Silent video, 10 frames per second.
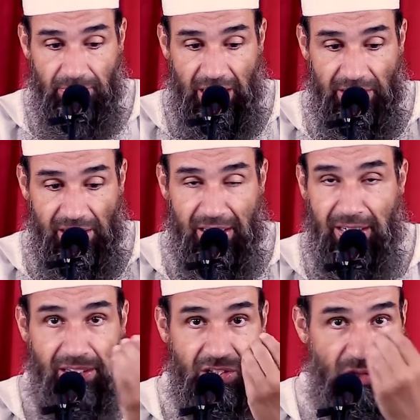ما ادري انا
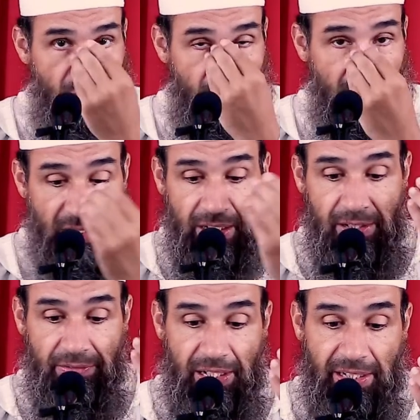يعني شي امور
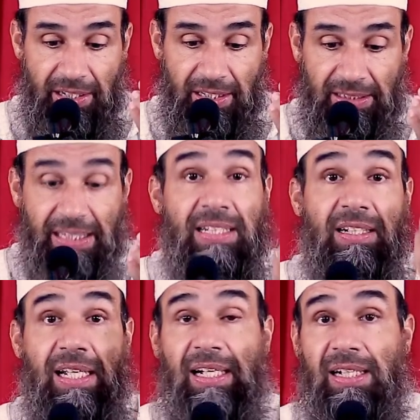فيعني
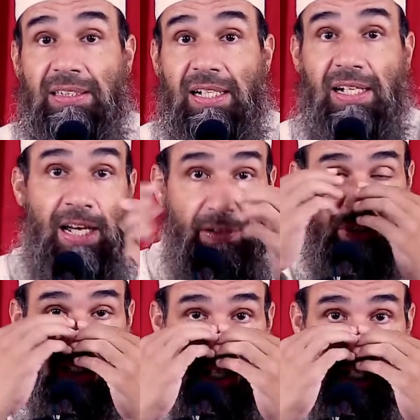كتغير الخلقه ديالها
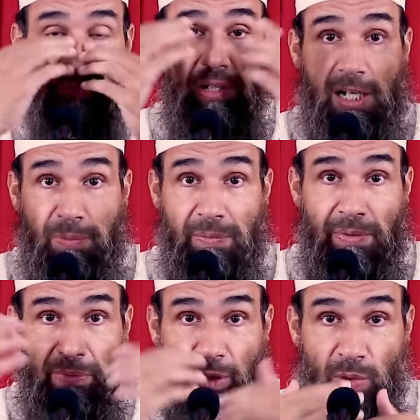الانف ديالها كيولي اكبر
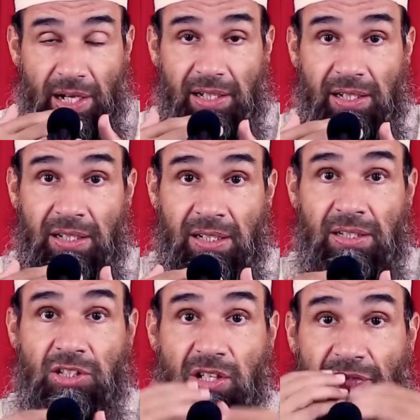مما هو عليه
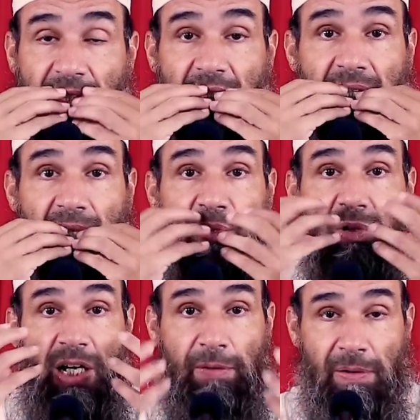شفتين
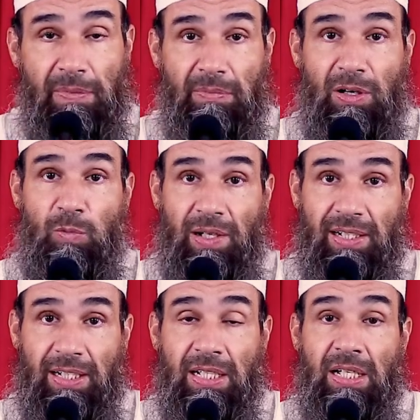كيوليو اكبر مما هم
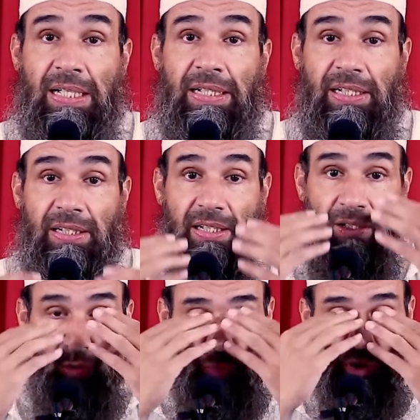عليه
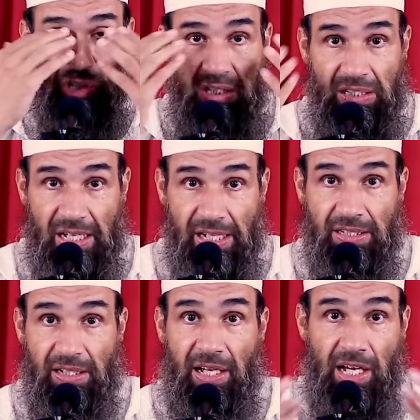يعني رموش
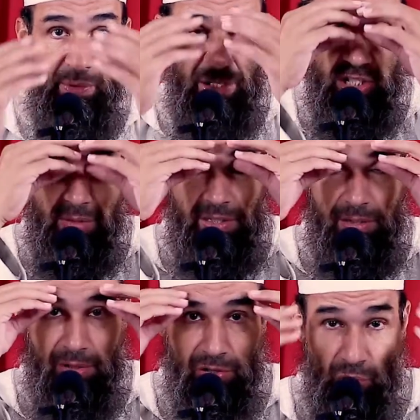اصطناعيه حواجب
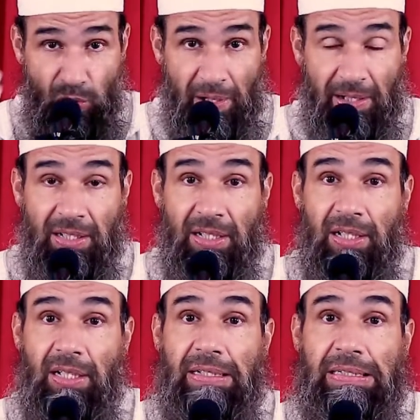يعني مرسومه
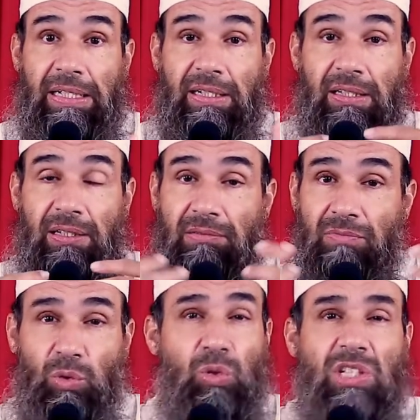
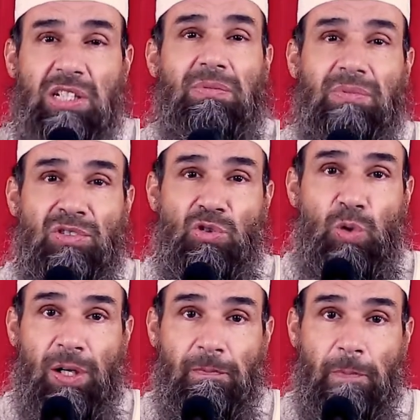يعني كل شيء
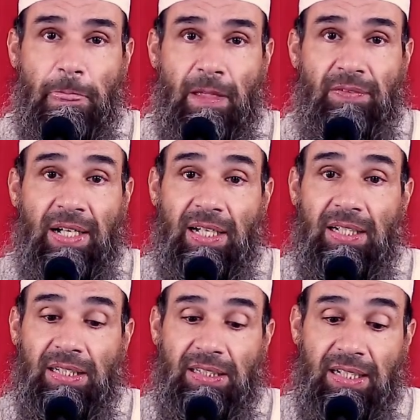مزور
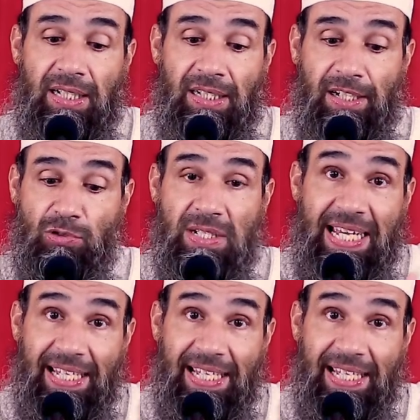فاذا كان الرجل